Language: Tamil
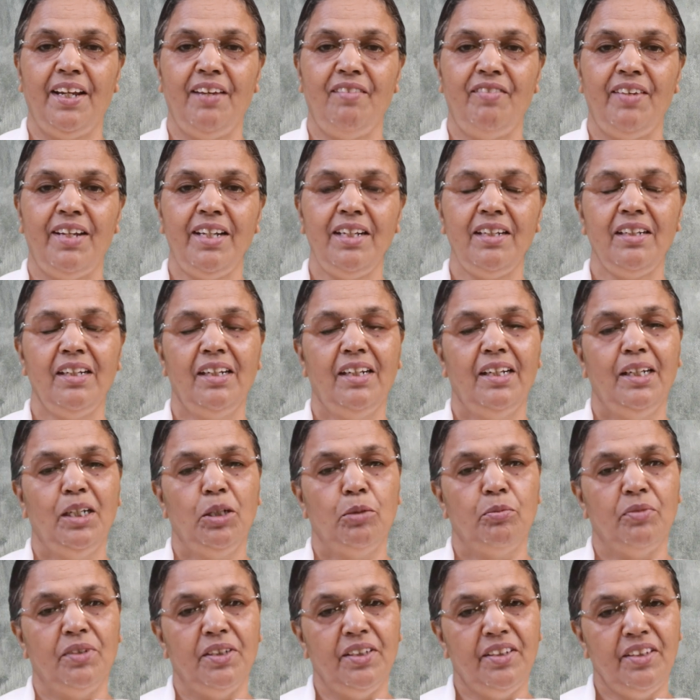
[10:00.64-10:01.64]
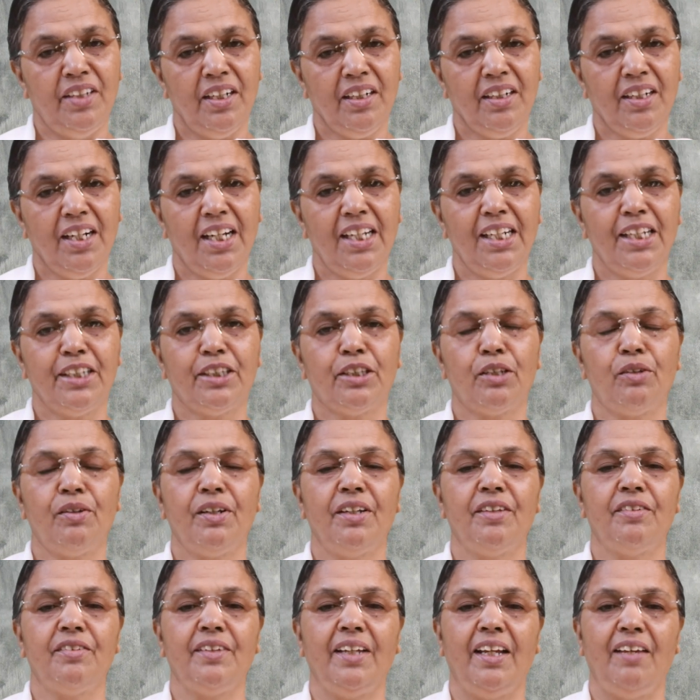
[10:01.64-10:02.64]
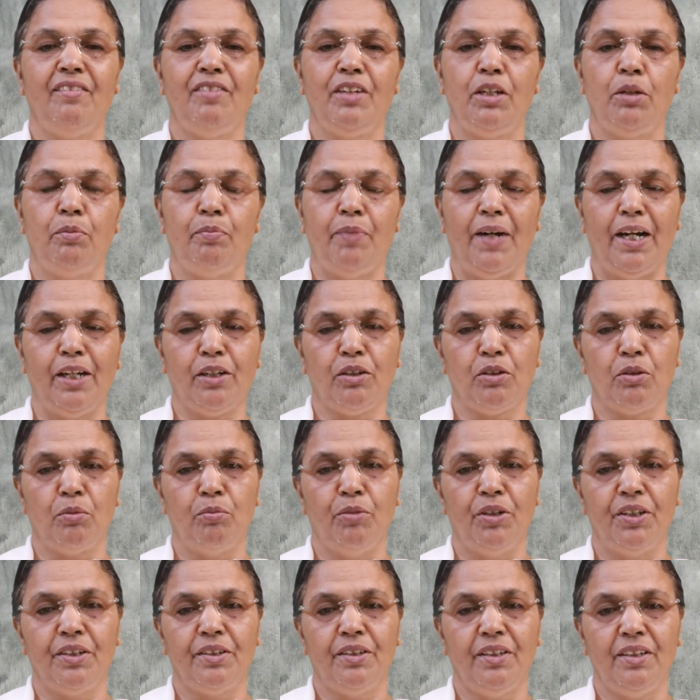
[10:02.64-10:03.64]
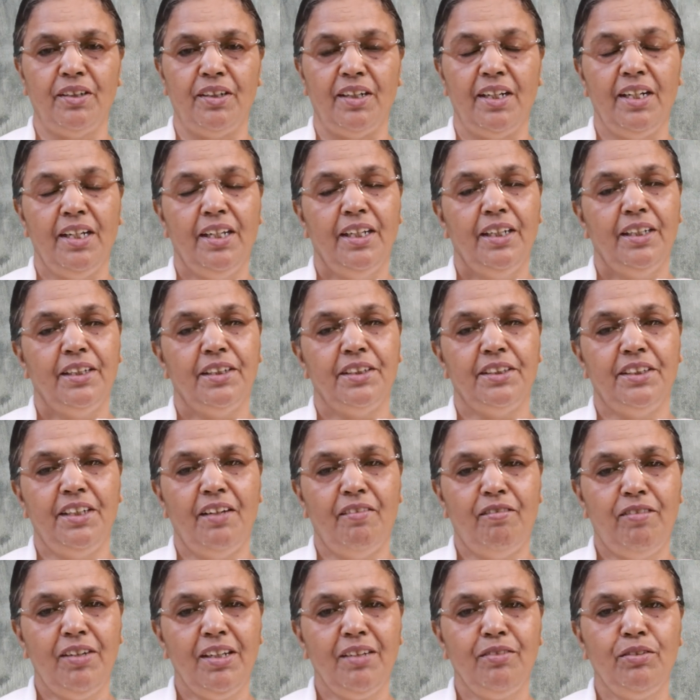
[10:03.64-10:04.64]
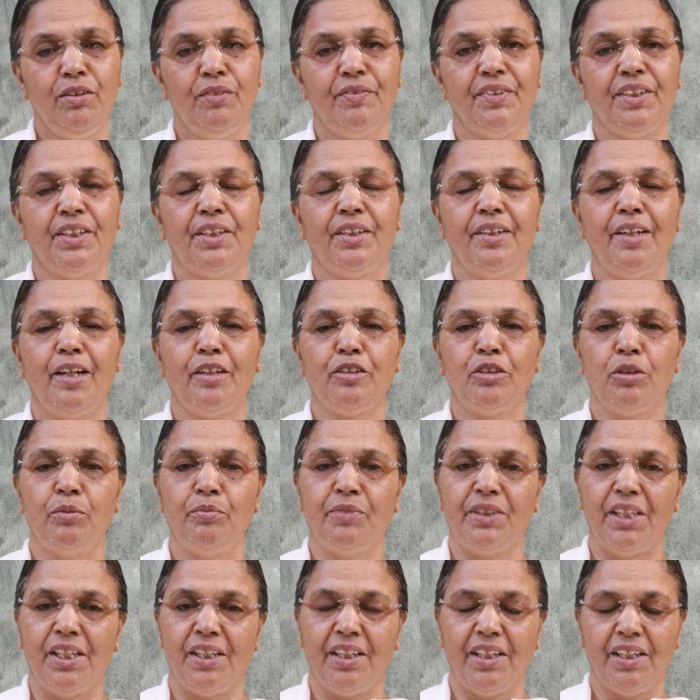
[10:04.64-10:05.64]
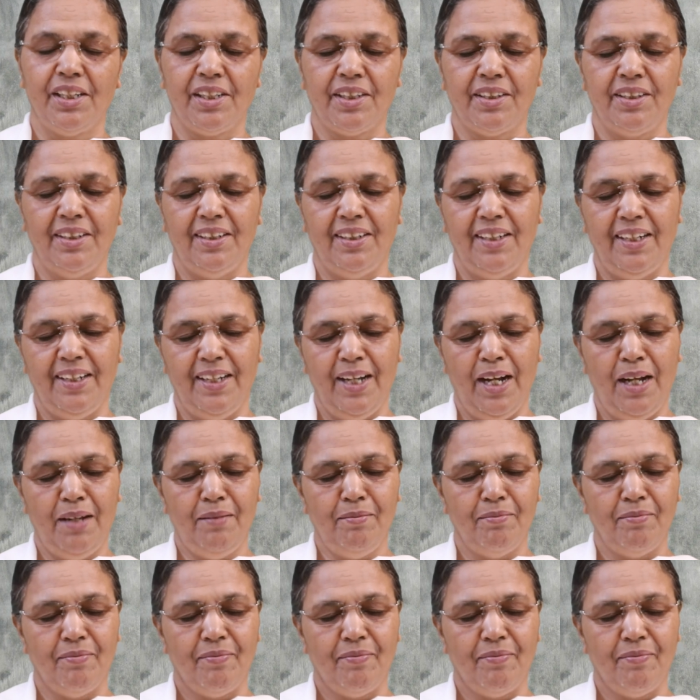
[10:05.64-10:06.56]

சேவை இந்த காலத்துடைய சேவையை பார்க்கும் பொழுது எவ்வளவு வித்தியாசம் தெரிகிறது இல்லையா